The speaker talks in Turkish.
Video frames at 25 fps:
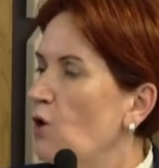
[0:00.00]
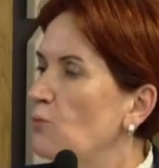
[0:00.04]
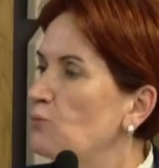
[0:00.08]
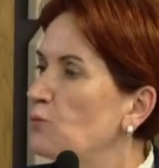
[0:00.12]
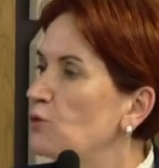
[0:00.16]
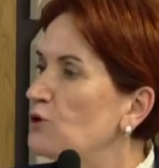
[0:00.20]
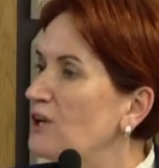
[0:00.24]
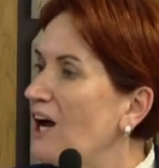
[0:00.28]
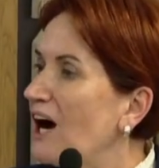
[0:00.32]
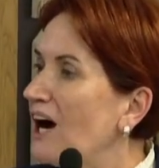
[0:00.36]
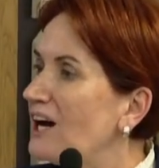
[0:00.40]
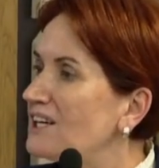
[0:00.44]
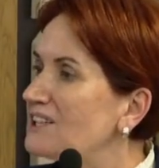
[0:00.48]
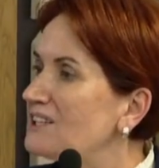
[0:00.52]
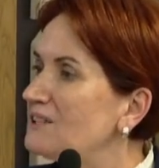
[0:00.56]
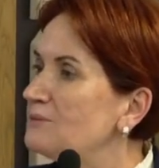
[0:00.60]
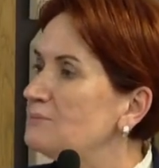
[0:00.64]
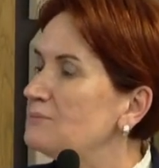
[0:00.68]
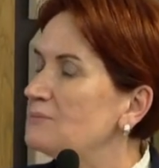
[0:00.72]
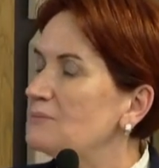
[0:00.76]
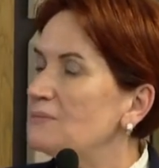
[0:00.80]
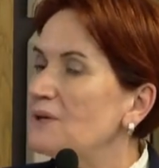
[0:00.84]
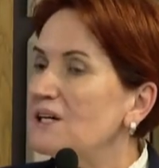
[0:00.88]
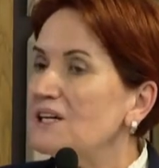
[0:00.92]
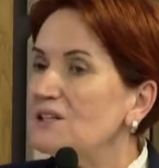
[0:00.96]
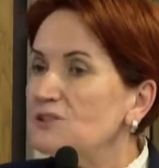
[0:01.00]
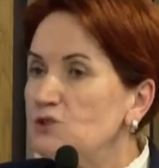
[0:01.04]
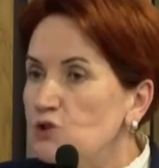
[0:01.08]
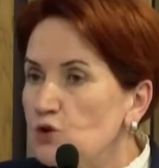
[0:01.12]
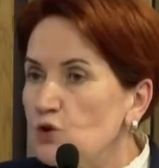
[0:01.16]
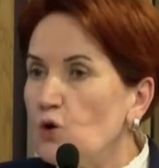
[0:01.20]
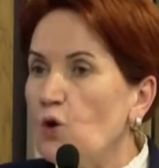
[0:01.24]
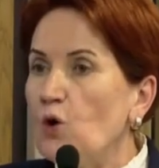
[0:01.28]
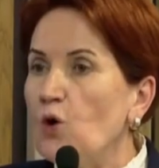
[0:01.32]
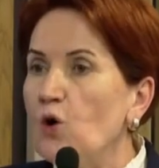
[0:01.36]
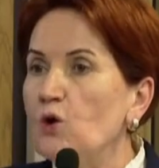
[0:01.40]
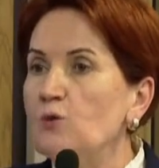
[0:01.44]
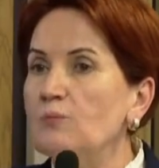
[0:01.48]
bu yardımcı
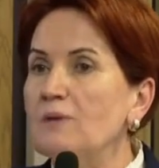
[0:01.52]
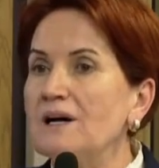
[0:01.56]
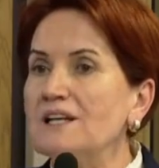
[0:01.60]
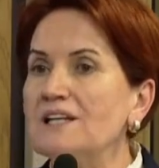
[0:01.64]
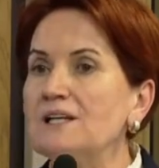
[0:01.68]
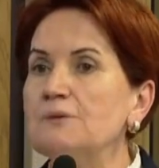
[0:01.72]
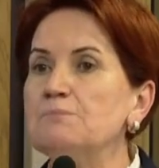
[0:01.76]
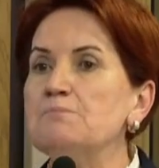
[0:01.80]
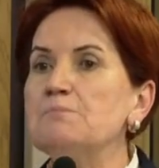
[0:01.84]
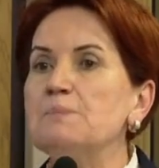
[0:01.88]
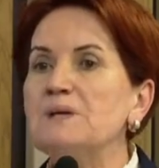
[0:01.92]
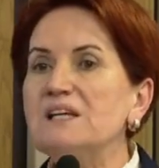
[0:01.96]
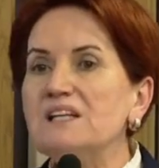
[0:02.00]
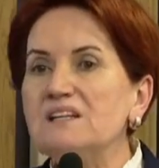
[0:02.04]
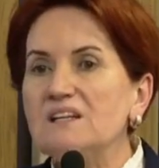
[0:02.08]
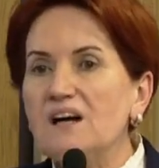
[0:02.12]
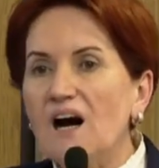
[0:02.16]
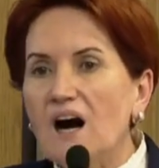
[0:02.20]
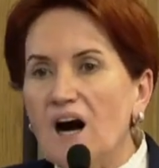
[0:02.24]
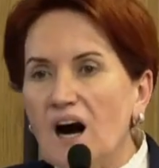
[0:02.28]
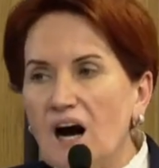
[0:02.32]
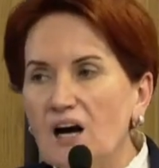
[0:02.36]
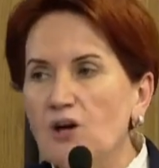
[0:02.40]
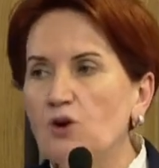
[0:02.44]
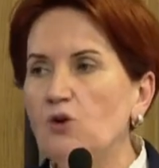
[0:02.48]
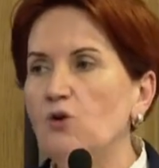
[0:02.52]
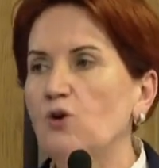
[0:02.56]
olmanın bir hak